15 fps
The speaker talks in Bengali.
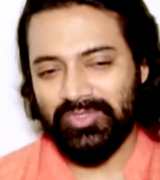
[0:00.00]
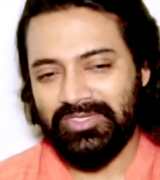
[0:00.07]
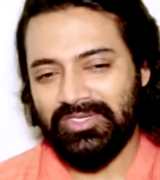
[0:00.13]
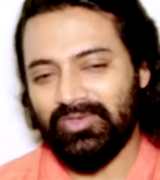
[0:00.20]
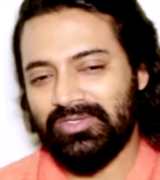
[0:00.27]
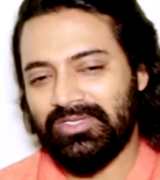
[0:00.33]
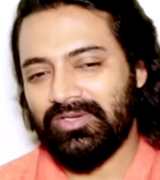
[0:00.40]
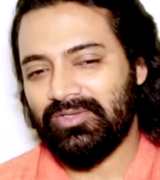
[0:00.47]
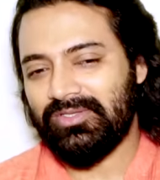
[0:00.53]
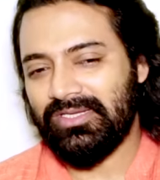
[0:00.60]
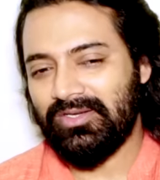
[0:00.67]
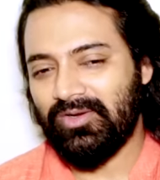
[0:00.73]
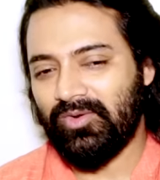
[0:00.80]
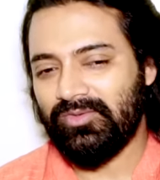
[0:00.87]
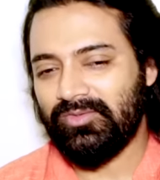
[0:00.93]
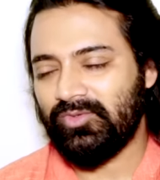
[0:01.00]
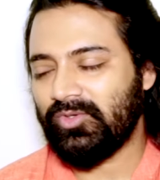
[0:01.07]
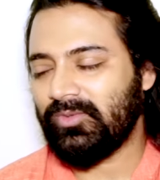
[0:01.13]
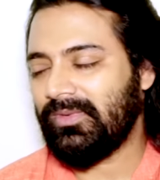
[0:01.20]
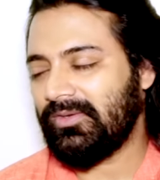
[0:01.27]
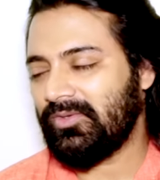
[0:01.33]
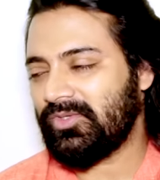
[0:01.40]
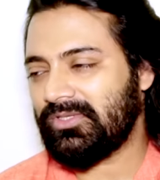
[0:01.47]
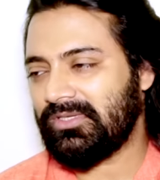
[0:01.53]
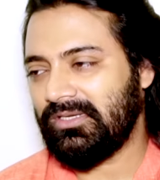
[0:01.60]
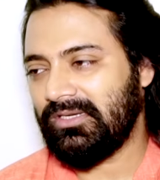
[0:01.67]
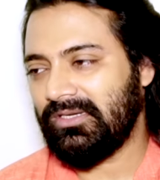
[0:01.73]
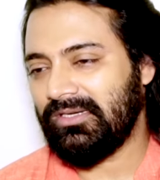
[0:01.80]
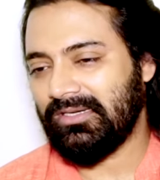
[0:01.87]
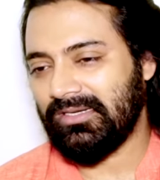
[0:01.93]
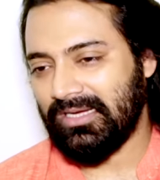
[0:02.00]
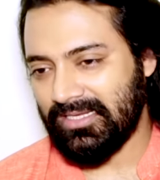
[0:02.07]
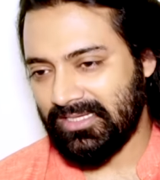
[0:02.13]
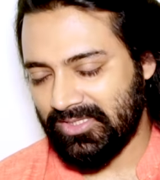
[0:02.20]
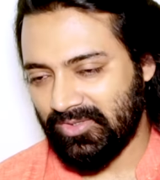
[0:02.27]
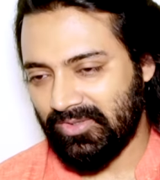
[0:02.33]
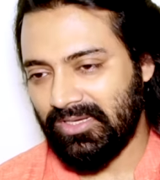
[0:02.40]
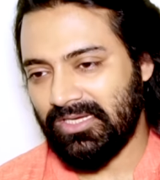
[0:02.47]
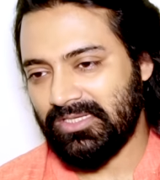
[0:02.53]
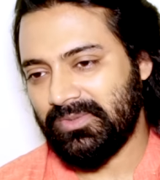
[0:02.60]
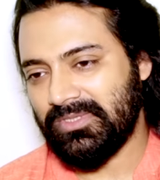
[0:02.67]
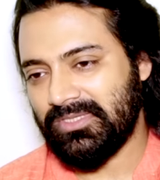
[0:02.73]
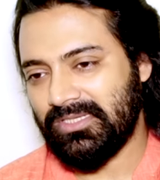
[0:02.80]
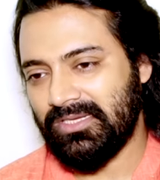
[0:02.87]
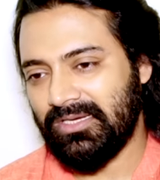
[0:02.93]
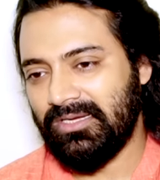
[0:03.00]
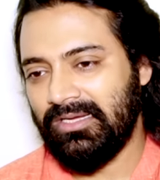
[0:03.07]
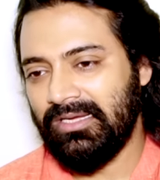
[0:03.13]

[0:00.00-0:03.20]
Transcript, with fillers: সেটি করতে করতেই কখন দুটো মানুষ কাছে চলে আসবে সেটা